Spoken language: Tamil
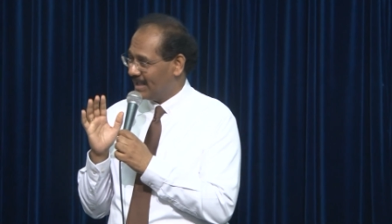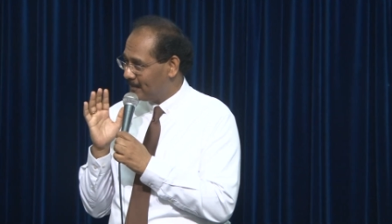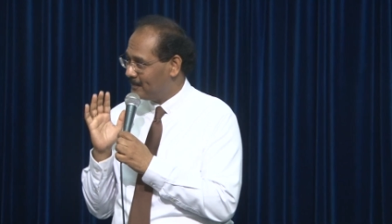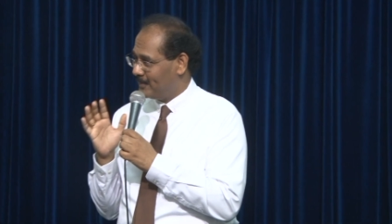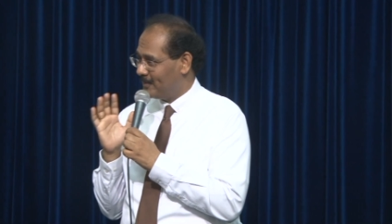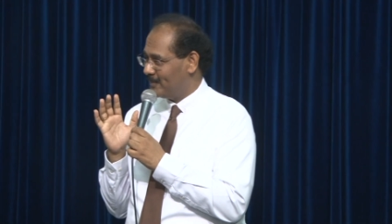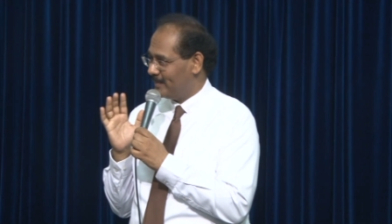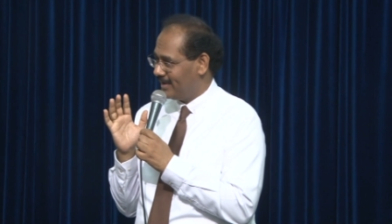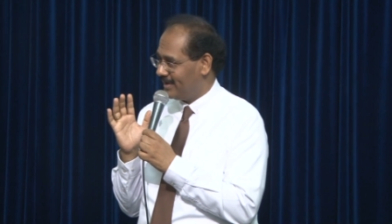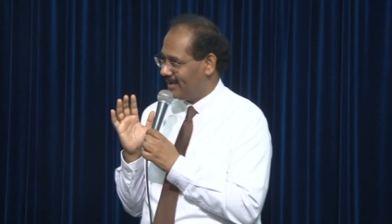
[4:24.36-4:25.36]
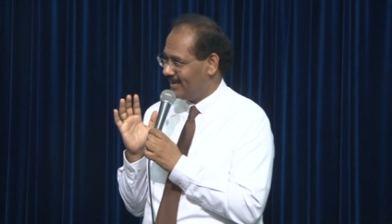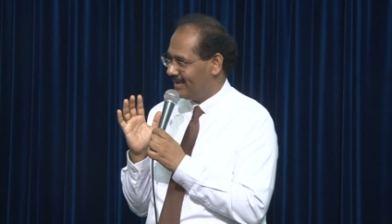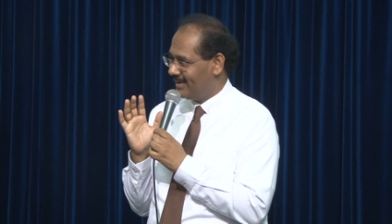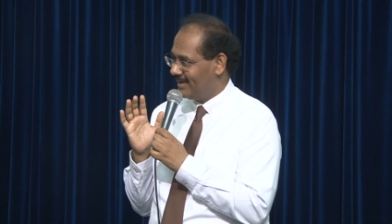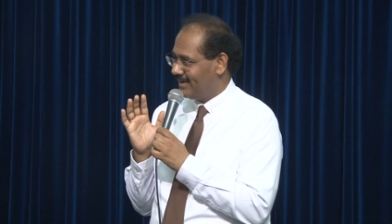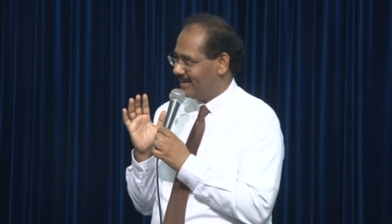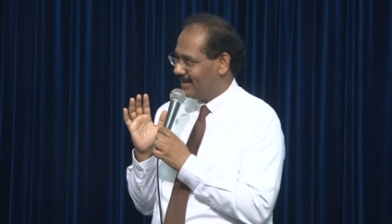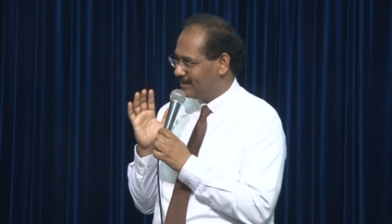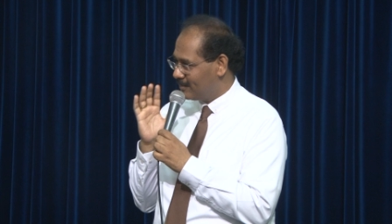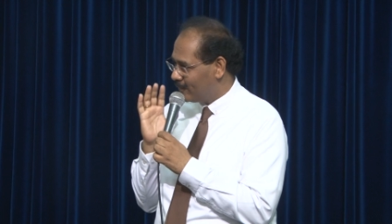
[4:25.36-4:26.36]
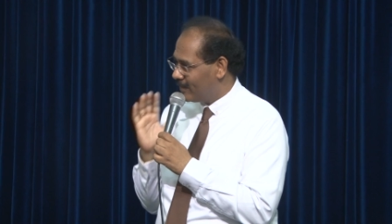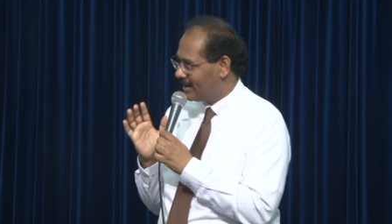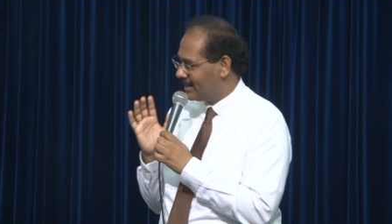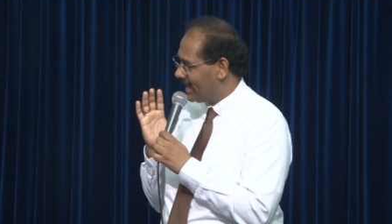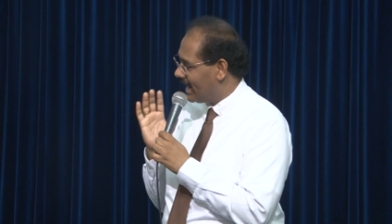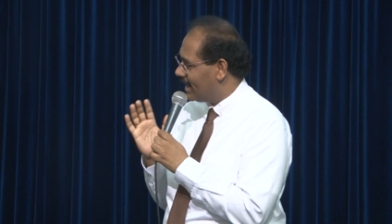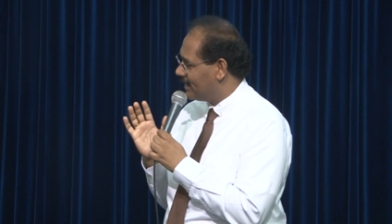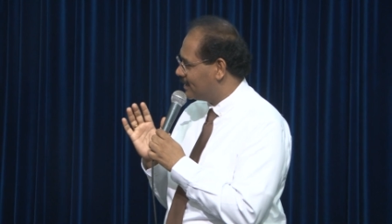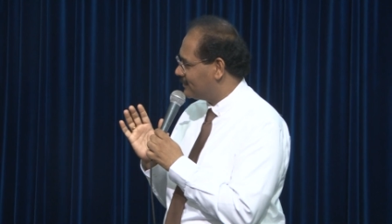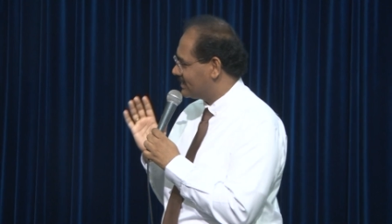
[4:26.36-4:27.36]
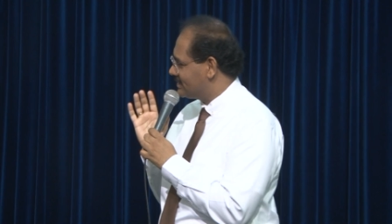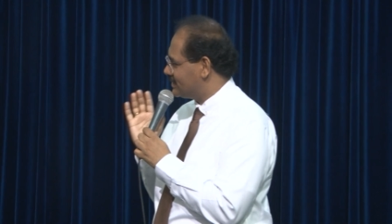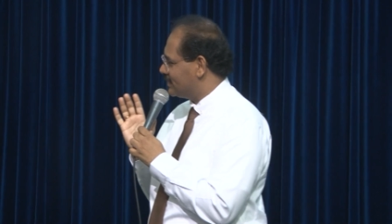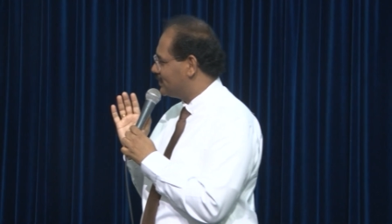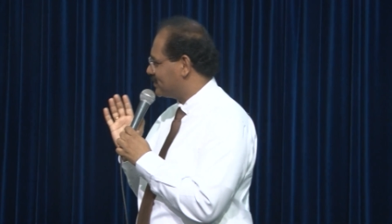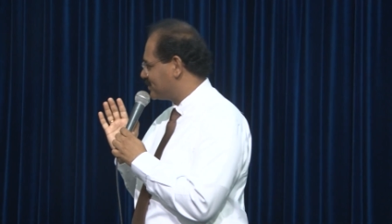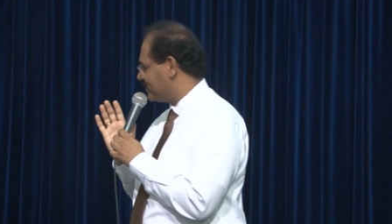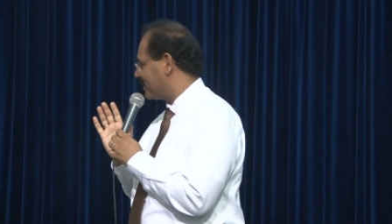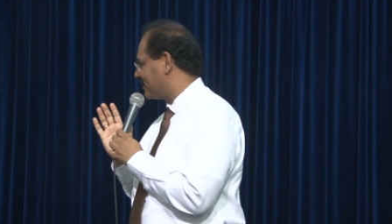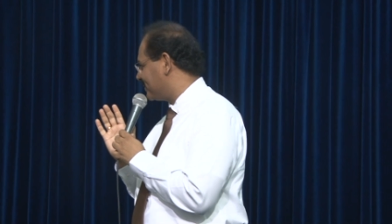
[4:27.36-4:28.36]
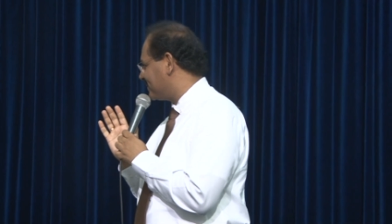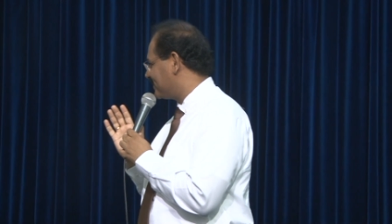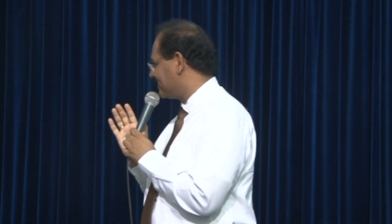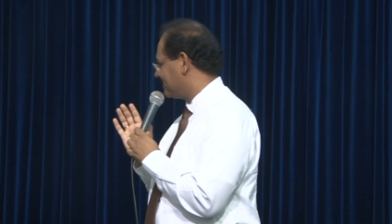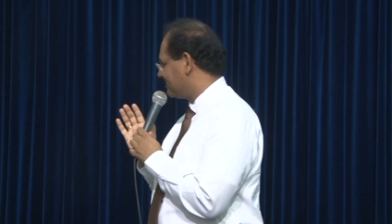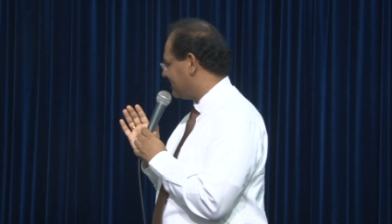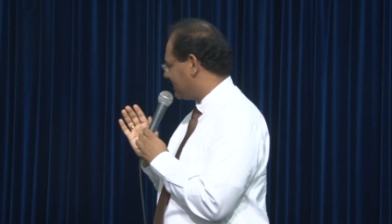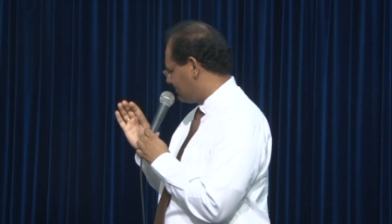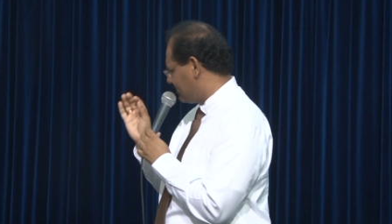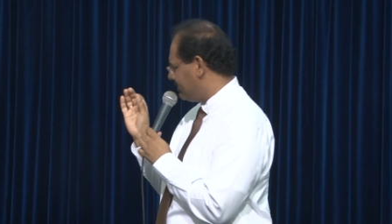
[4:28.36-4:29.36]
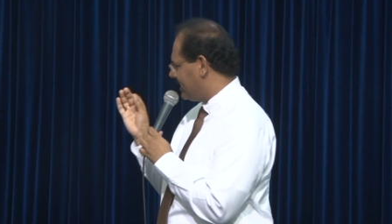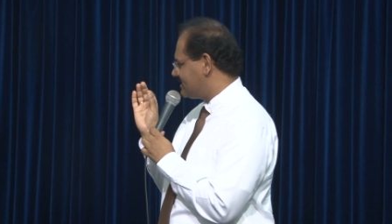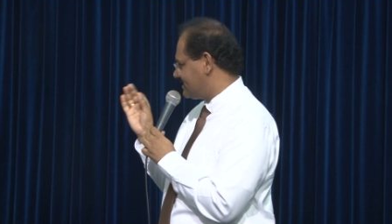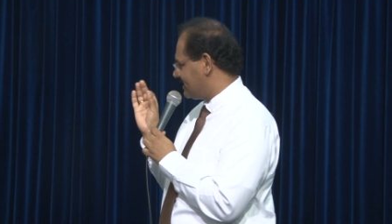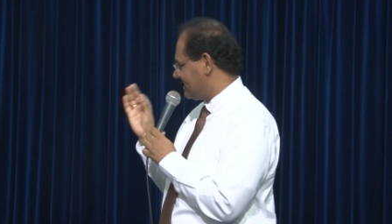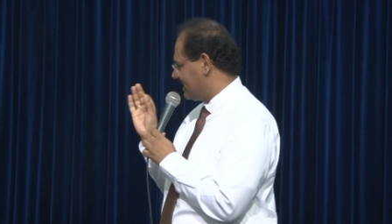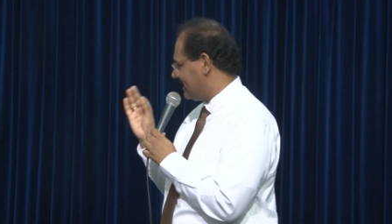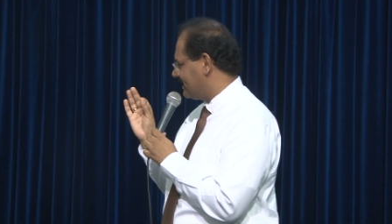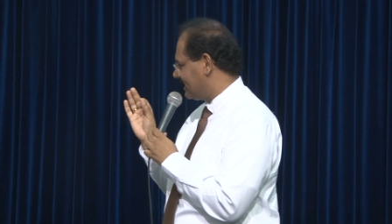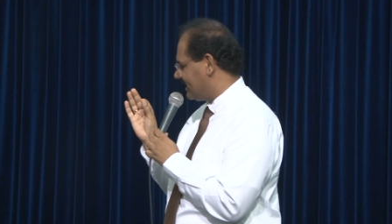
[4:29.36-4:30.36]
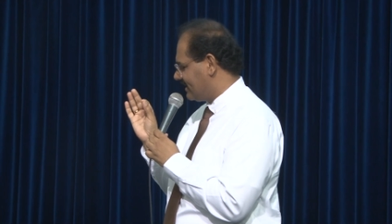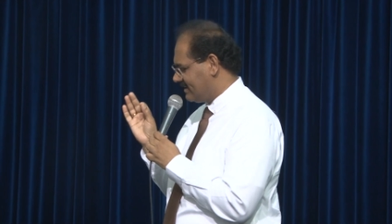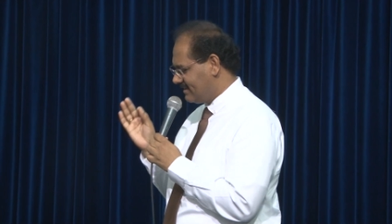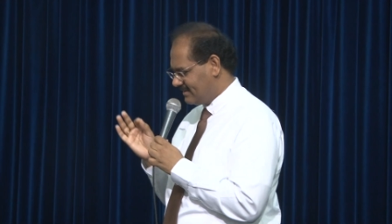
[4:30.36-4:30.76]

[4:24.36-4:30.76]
எப்போவுமே நம்ம வாழ்க்கை ஆண்டவருக்கு சந்தோஷமாக இருக்கணும் ரொம்ப பேசிக் என்ன தெரியுங்களா